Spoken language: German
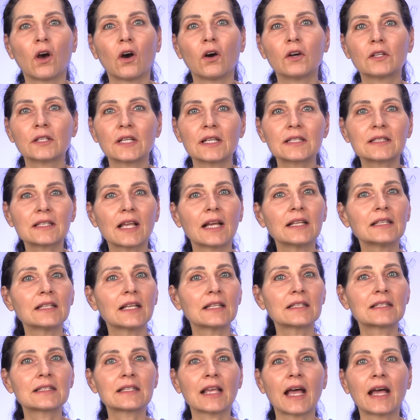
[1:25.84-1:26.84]
und das kann
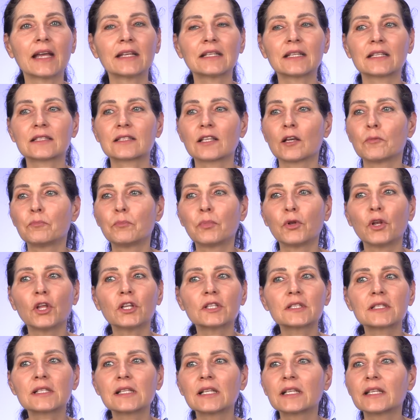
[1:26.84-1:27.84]
dann sein, dass er
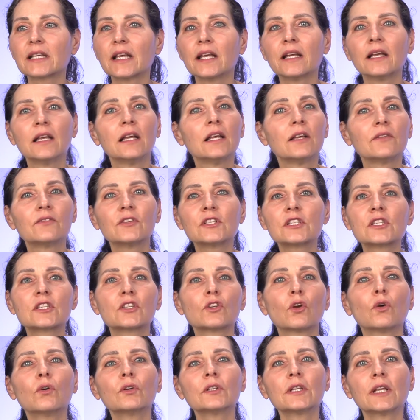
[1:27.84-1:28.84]
plötzliche
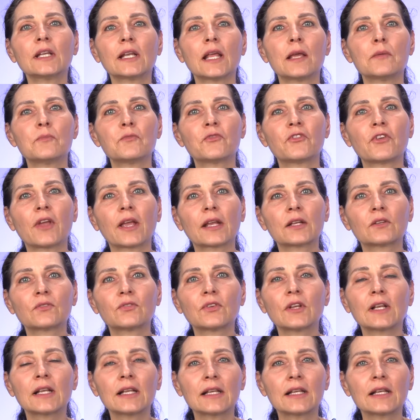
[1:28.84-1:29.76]
Visionen empfängt,